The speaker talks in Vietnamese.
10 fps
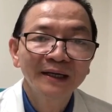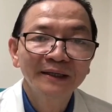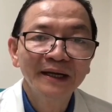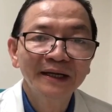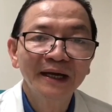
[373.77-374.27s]

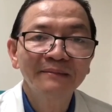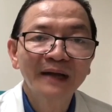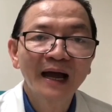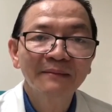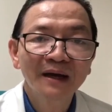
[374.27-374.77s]
để kiểm
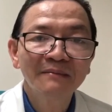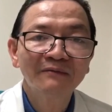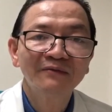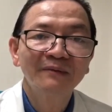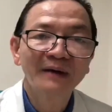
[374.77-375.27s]
tra HB bằng
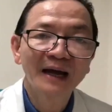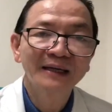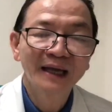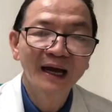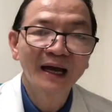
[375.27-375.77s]
phương pháp khác
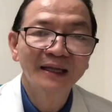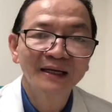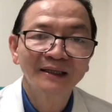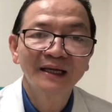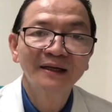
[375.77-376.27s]
chẳng hạn như
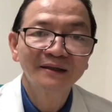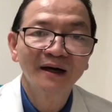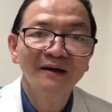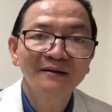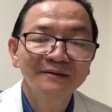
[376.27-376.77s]
là tái thể
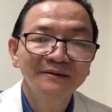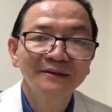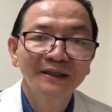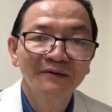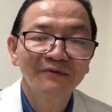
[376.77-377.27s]
tở
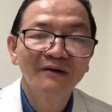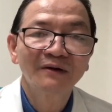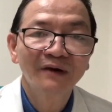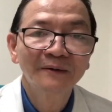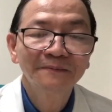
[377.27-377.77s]
xét nghiệm phân
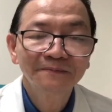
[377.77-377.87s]
vân vân